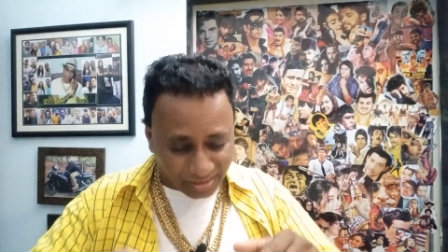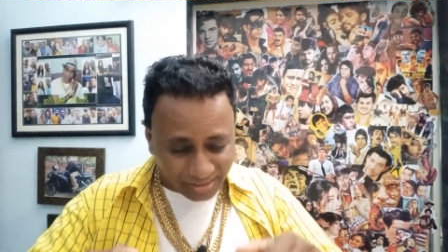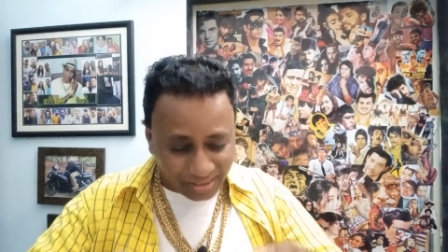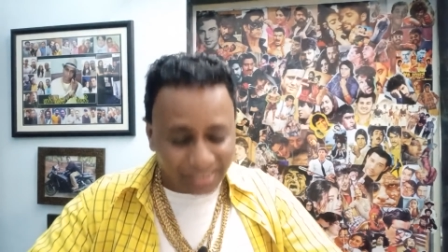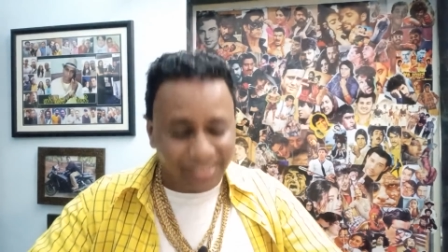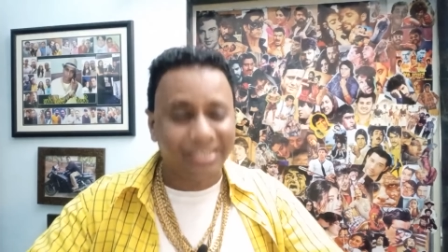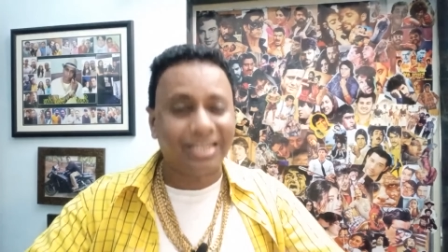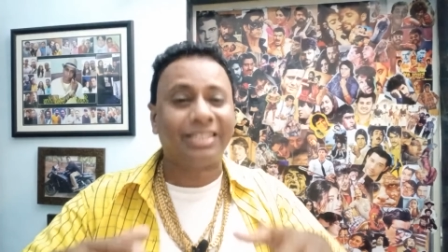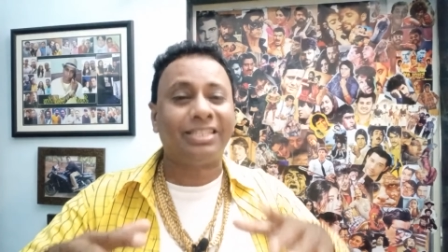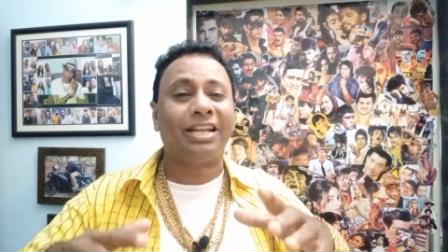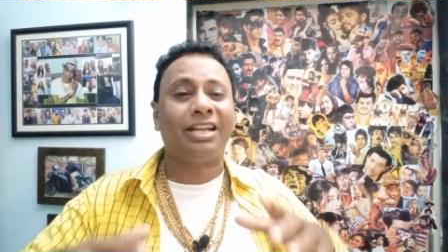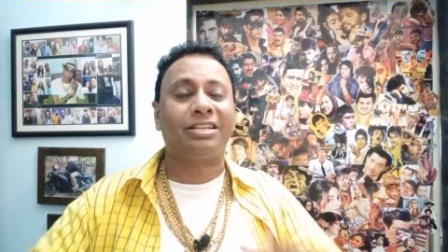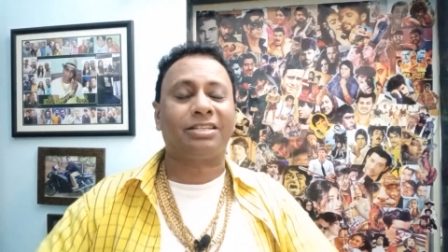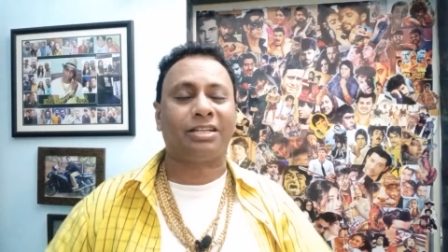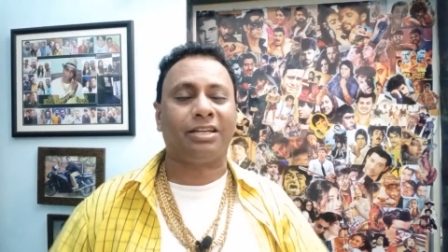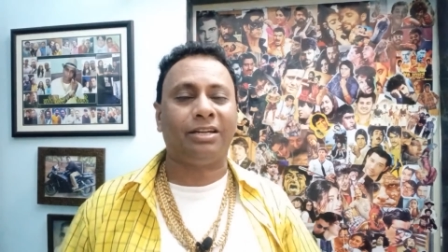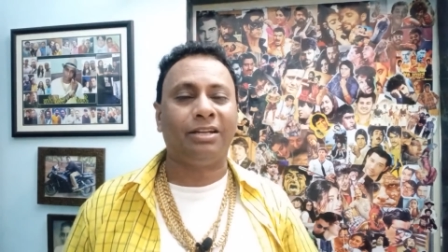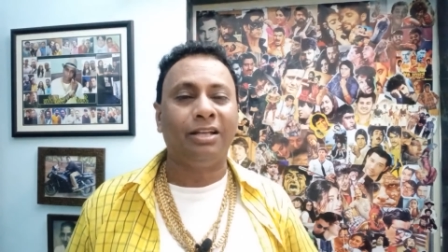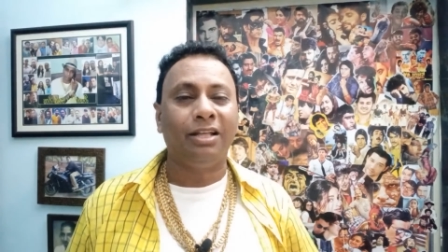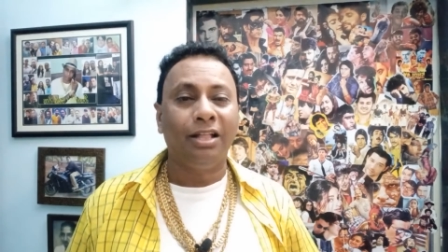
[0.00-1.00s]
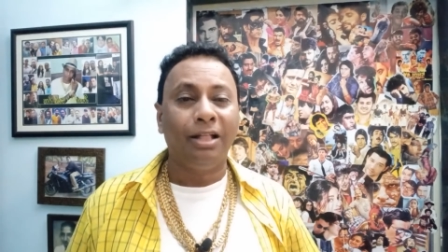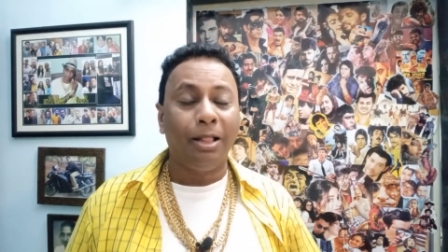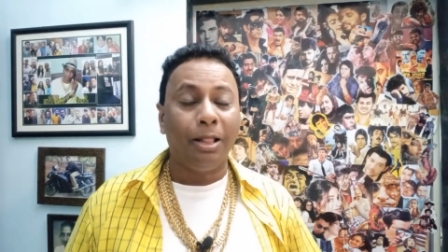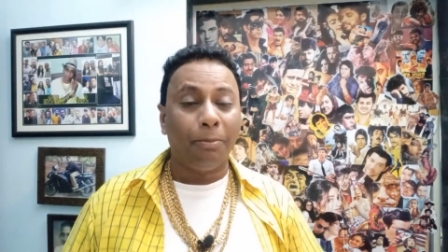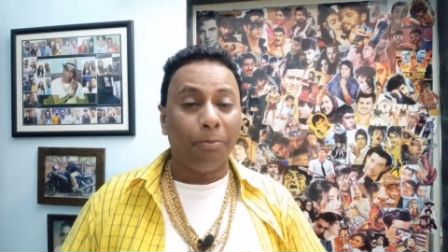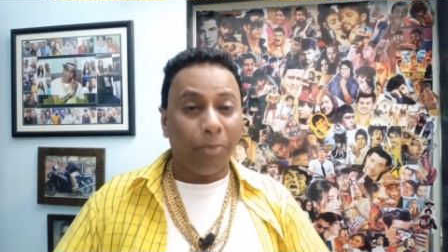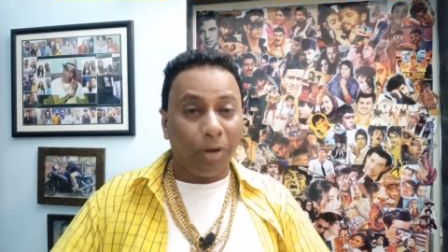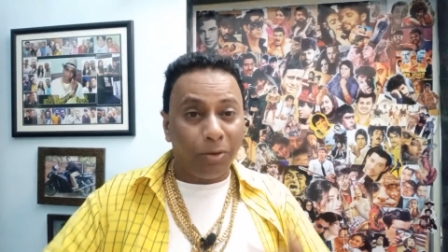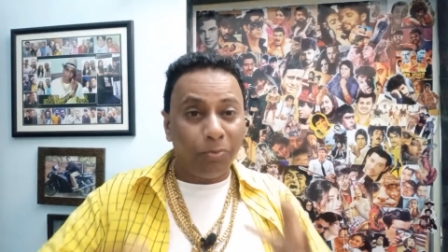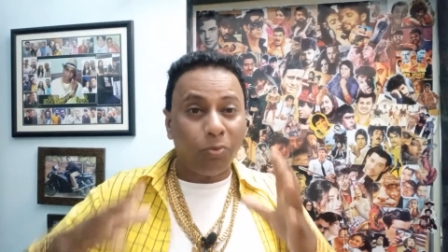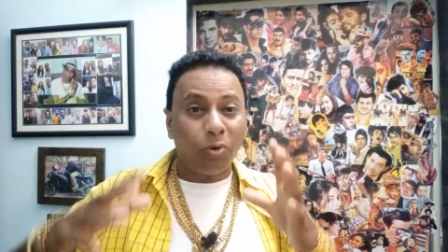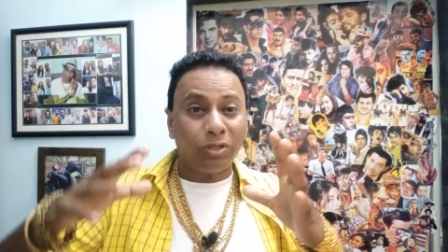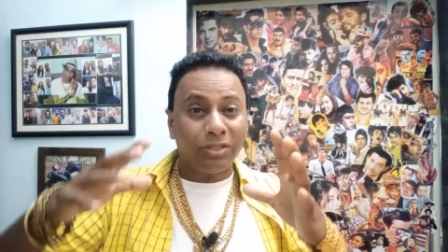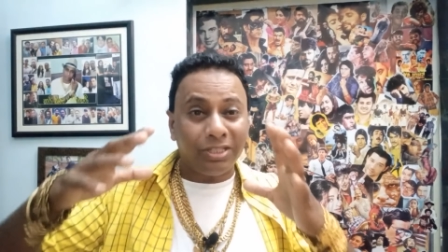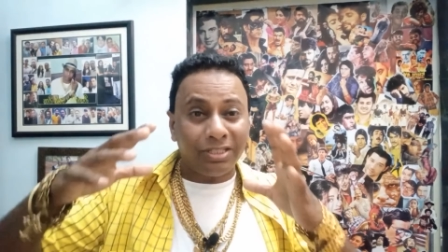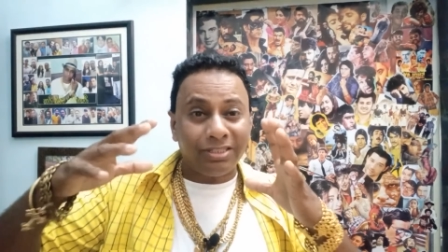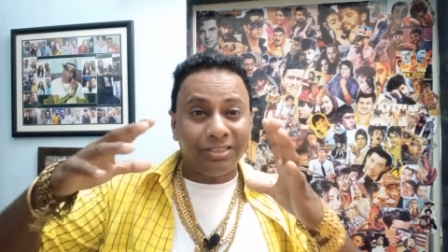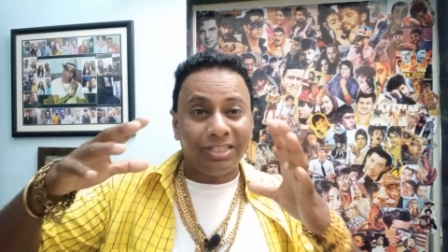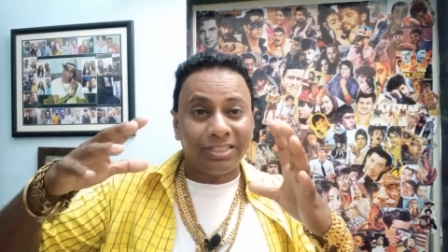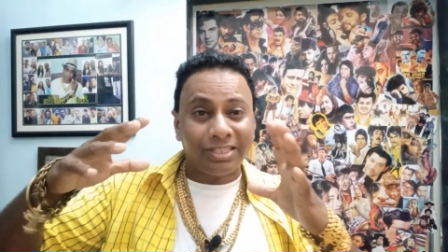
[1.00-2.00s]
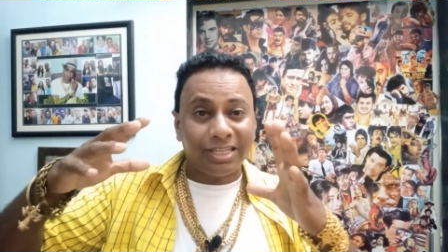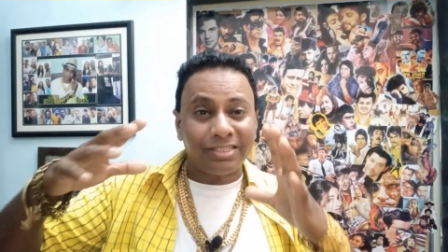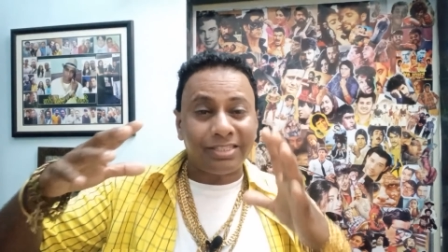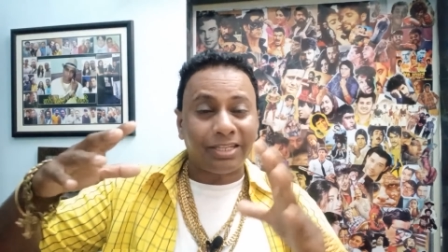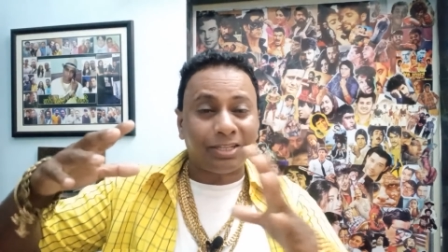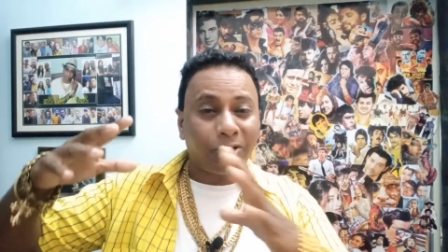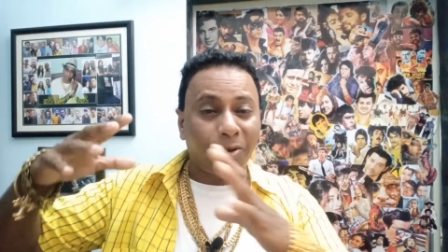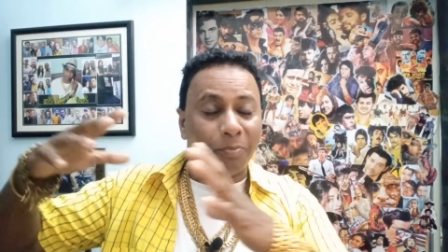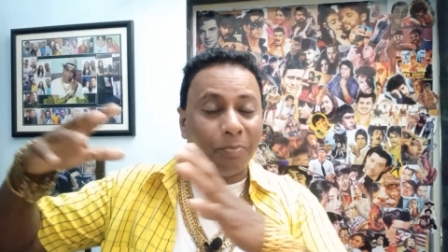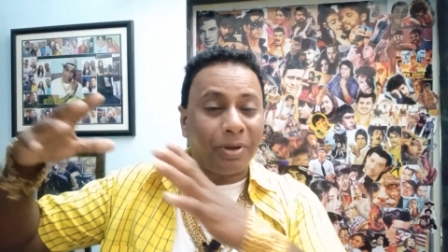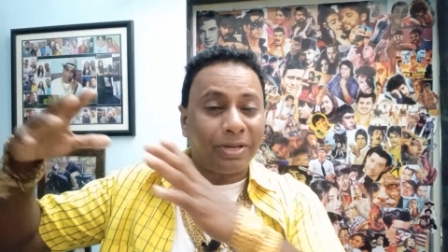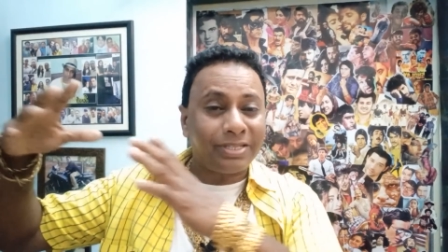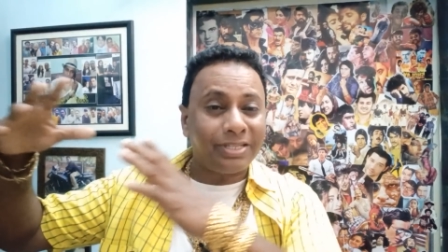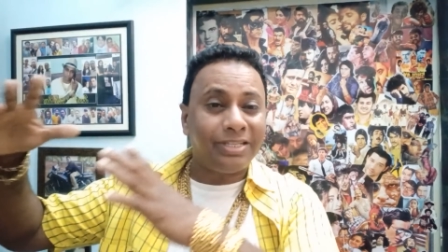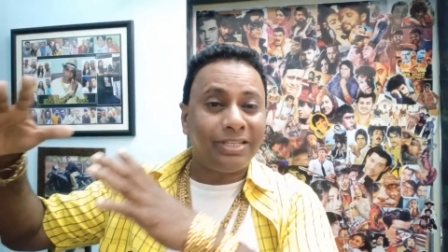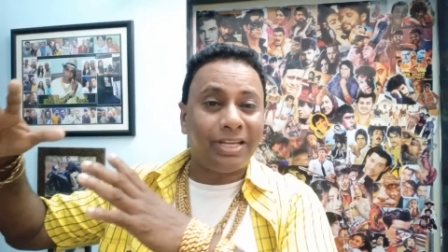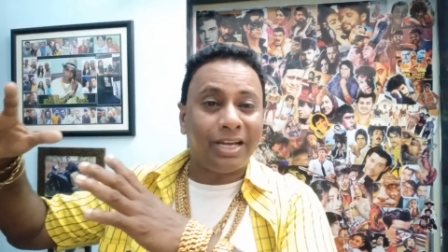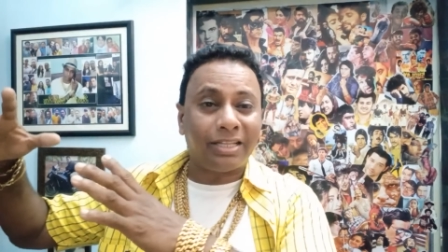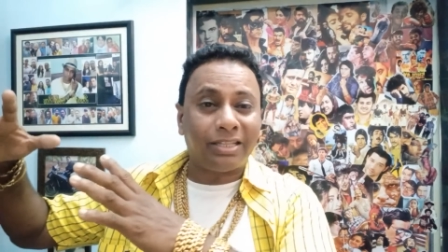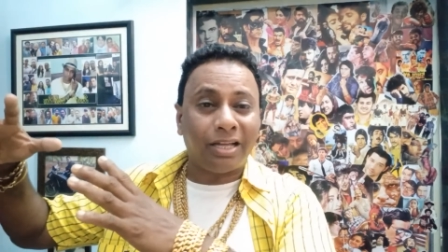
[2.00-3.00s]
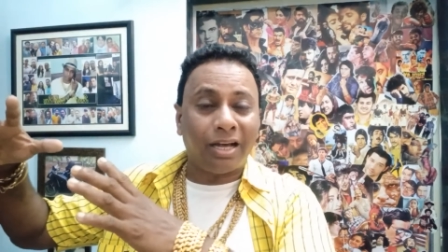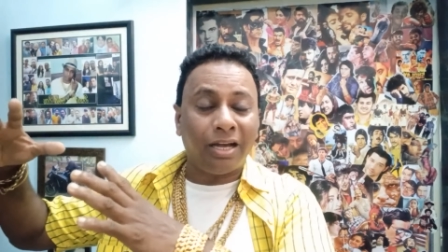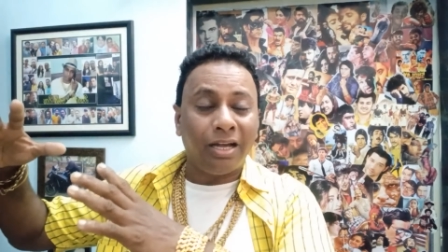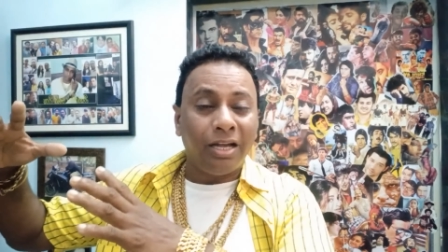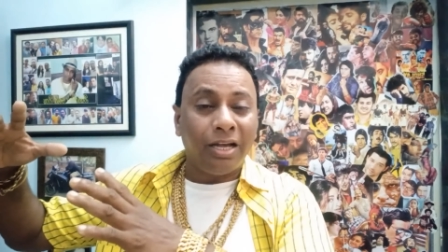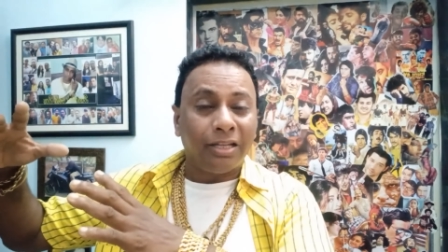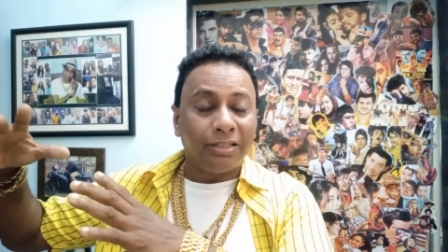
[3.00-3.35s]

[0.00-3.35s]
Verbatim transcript: दिस जनरेशन मनमोहन जैसा से कंपेरिजन किया था